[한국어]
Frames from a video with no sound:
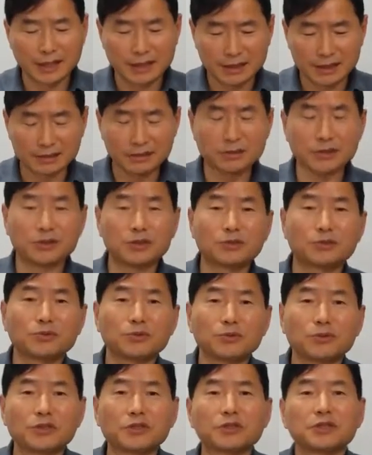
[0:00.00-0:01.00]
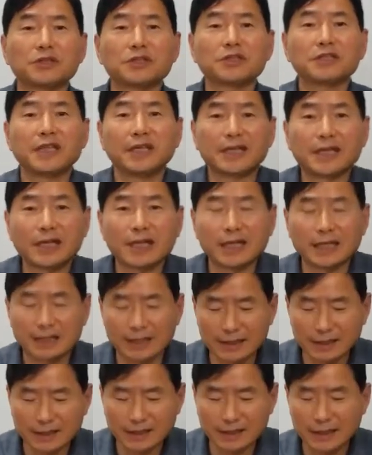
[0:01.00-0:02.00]
이런 식으로
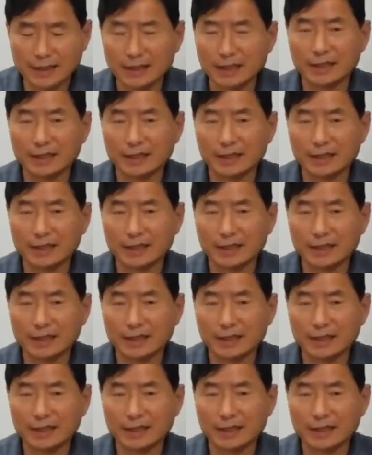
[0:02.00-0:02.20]
처신해라라는